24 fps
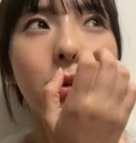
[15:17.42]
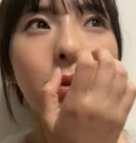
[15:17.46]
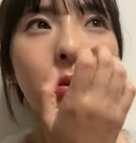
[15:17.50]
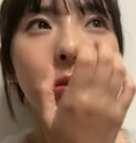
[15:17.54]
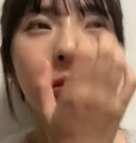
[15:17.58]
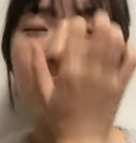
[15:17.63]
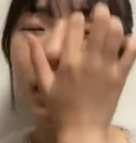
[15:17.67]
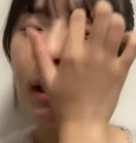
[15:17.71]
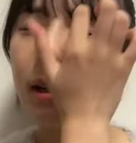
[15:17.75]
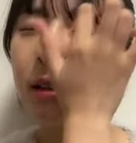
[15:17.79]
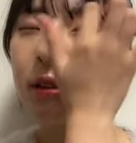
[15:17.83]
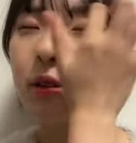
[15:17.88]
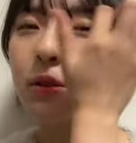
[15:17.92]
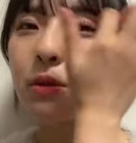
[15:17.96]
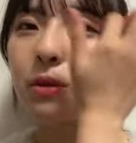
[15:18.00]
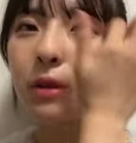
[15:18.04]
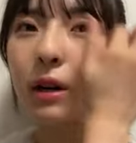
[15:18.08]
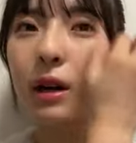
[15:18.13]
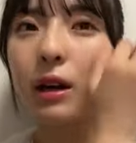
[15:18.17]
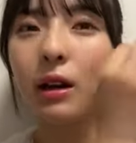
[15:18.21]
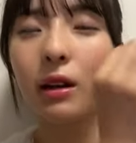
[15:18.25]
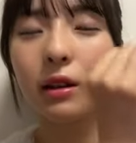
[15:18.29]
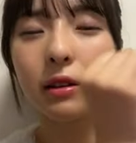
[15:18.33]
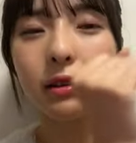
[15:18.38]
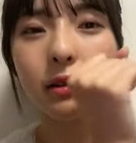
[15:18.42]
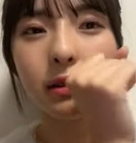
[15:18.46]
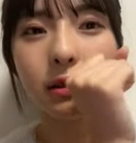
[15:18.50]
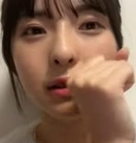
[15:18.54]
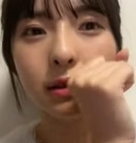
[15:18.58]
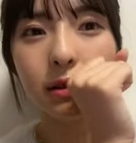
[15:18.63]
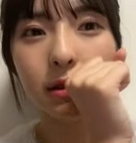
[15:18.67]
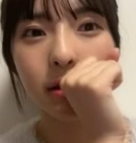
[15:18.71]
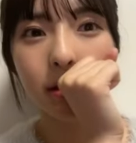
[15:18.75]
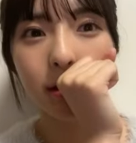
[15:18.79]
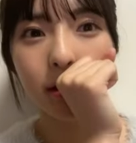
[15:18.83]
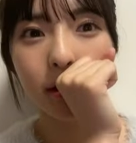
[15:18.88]
もうなんとか
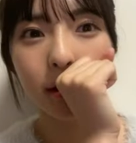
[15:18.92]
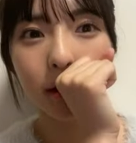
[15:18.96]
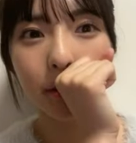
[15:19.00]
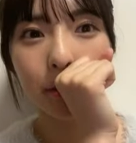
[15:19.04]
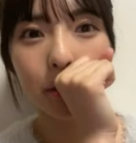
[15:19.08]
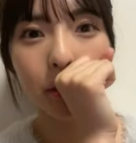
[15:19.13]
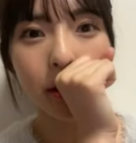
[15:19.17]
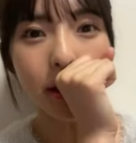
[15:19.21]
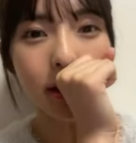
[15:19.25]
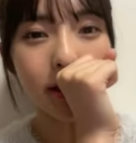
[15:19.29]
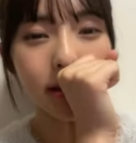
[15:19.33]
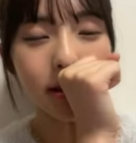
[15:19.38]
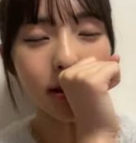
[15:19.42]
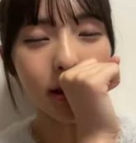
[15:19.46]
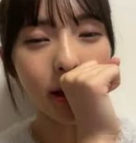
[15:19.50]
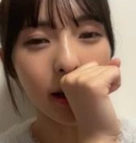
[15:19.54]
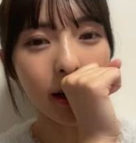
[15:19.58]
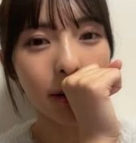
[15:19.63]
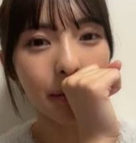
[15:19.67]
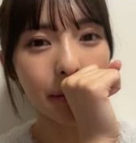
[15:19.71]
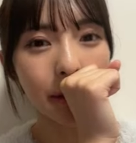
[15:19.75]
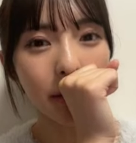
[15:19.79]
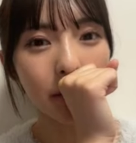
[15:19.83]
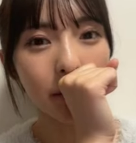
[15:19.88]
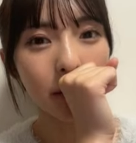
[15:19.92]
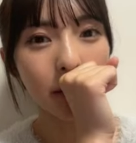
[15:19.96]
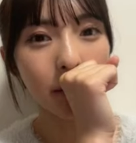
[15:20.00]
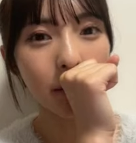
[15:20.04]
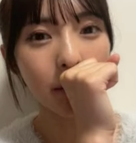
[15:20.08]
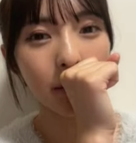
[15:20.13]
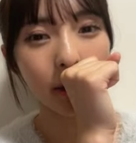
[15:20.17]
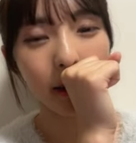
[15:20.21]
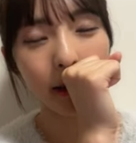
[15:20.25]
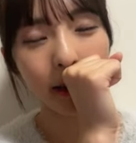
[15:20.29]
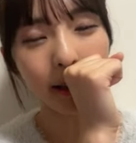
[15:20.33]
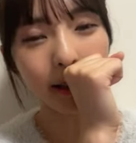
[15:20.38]
なんかもういつやればいいのか
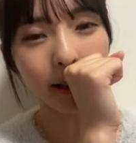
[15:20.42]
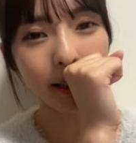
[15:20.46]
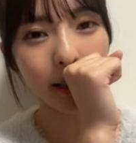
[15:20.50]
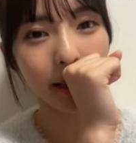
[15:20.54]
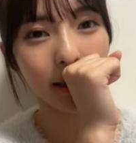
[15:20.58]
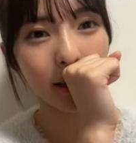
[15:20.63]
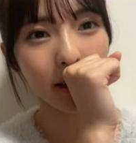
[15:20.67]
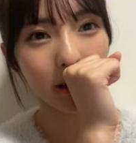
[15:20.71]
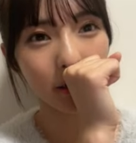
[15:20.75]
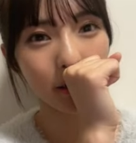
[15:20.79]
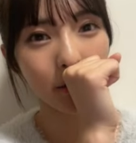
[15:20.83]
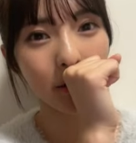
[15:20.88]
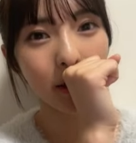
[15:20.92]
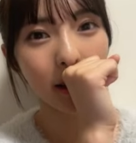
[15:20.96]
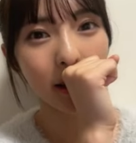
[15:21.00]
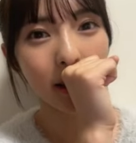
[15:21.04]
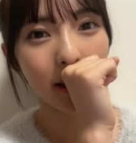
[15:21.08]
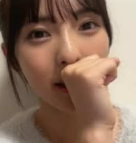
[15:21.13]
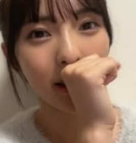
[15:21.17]
も分かんないけど